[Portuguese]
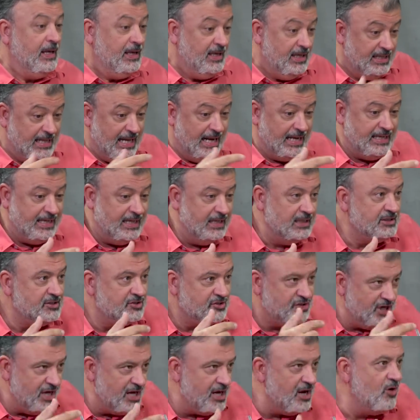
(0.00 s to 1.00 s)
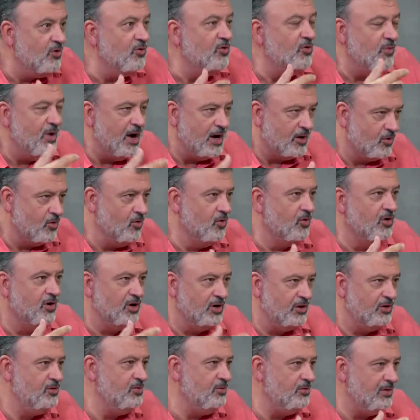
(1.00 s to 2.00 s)
E daí eles tinham um
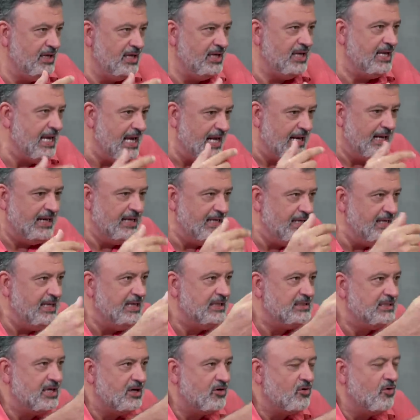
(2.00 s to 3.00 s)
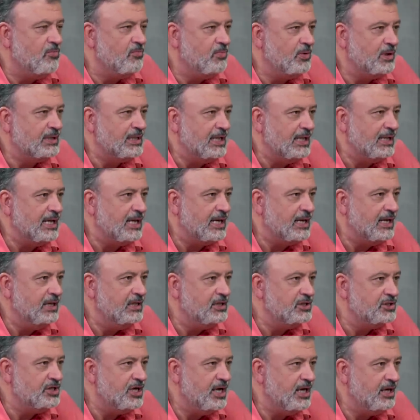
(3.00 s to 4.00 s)
acordo em que ela ia se comportar
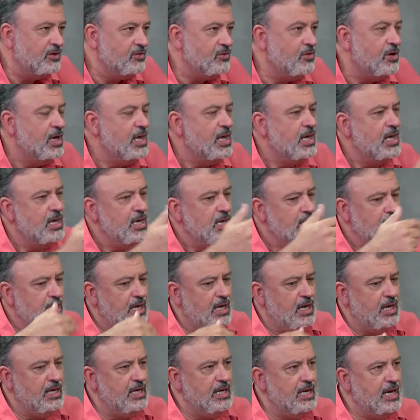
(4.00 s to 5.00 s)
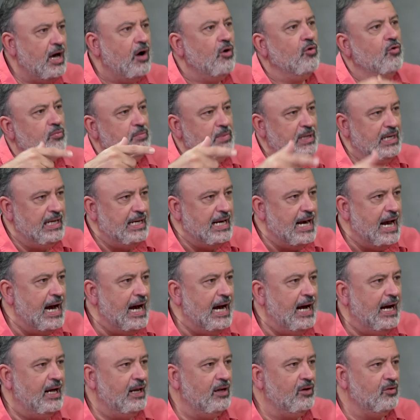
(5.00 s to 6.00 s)
daquele jeito e ia
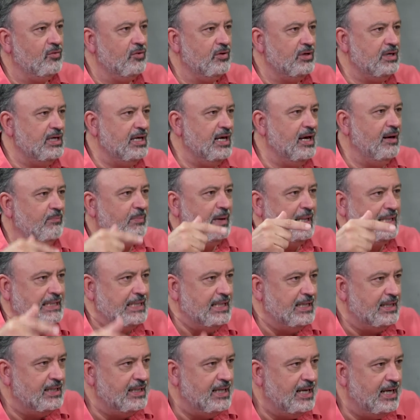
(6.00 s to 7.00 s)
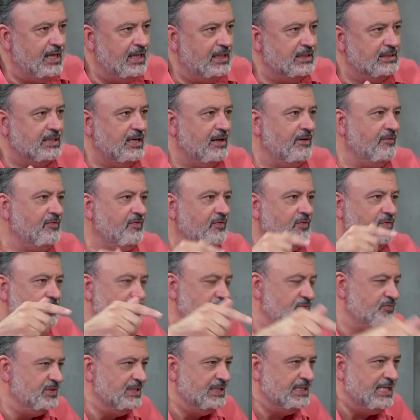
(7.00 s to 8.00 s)
humilhá-lo, ia bater nela se ela
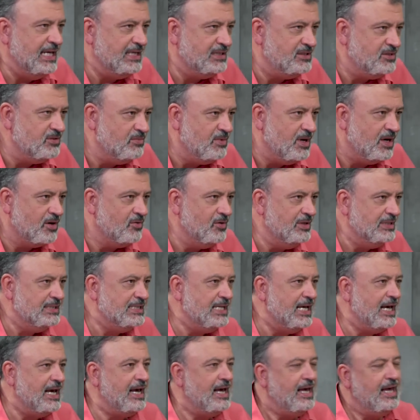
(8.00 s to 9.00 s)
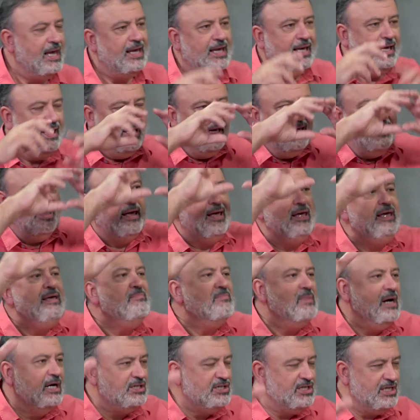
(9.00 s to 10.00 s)
fizesse uma coisa eh, eh,
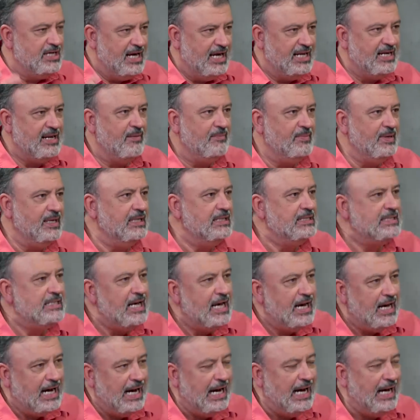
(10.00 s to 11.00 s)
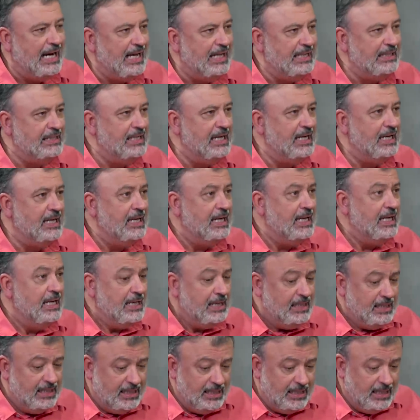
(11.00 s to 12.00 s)
imaginariamente errada.
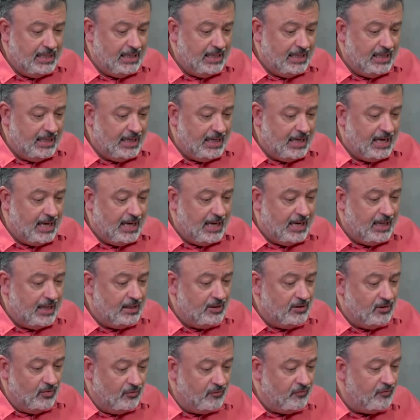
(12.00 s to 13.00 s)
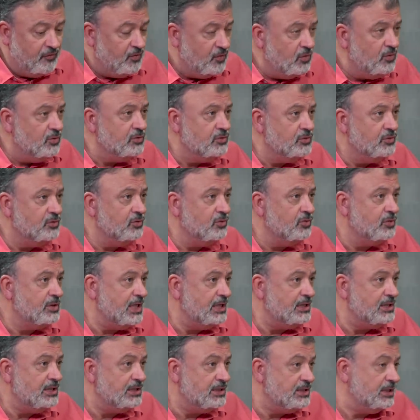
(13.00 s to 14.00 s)
E, eh, no fundo, o
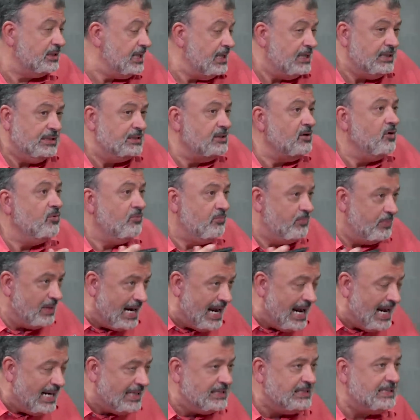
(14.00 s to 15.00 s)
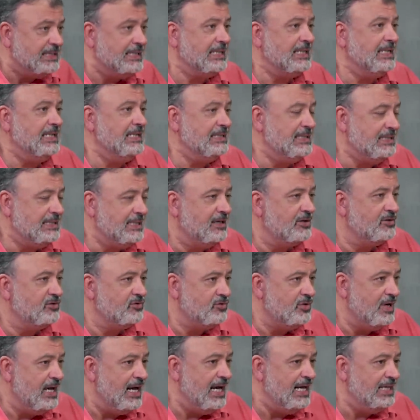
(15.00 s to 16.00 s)
que a gente tem são práticas
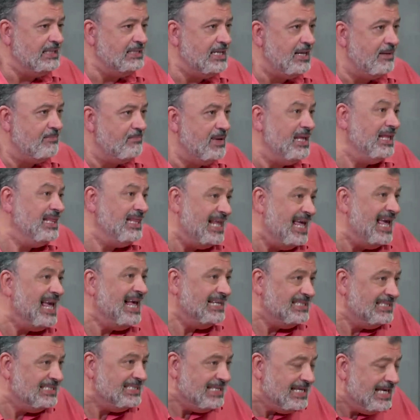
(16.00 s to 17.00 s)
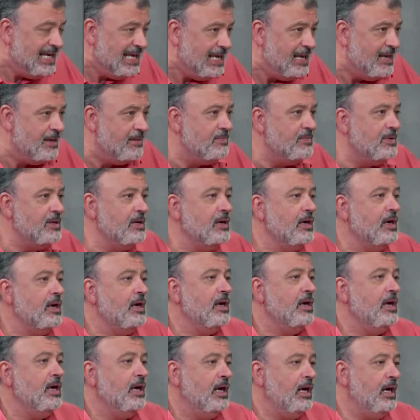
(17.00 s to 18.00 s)
sexuais, né, BDSM,
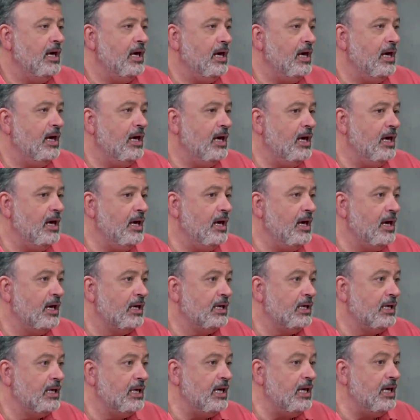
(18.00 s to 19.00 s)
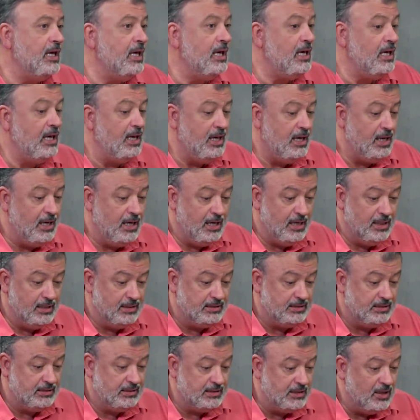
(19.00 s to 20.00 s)
é, que
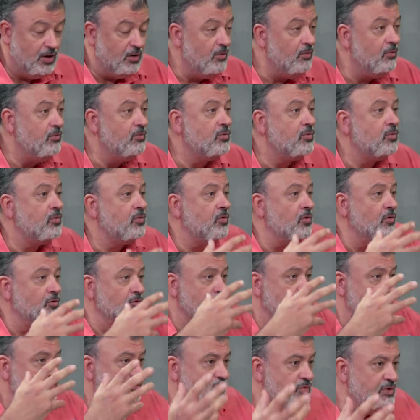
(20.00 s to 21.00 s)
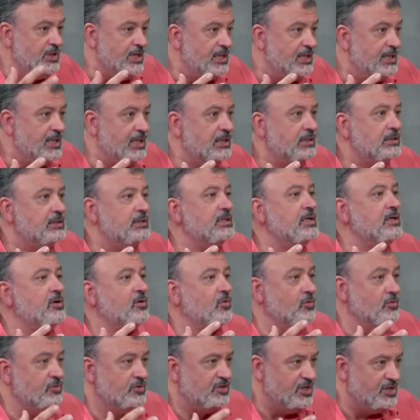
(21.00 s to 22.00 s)
são construídas em
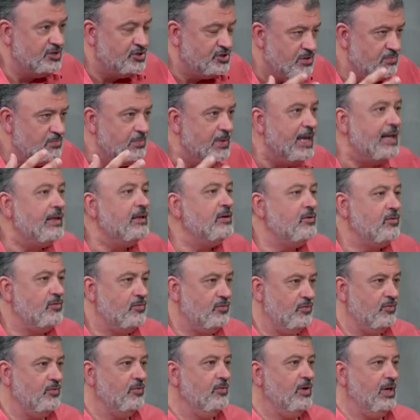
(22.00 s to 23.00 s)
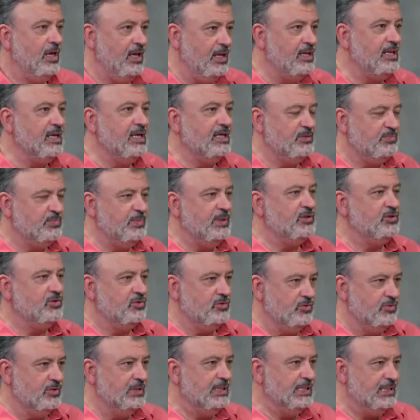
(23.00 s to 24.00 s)
consentimento entre as
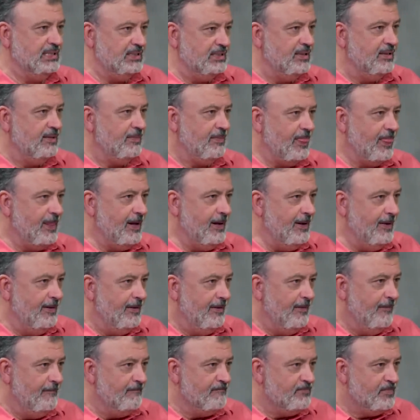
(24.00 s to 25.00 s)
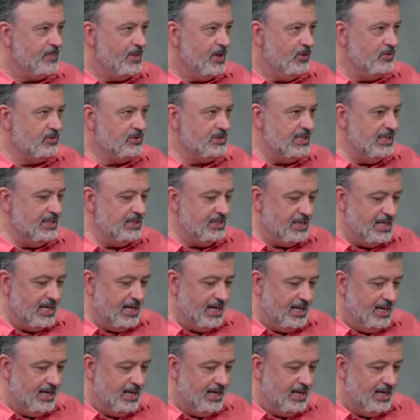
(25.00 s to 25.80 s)
pessoas. Né? Sim. Ou seja. Que é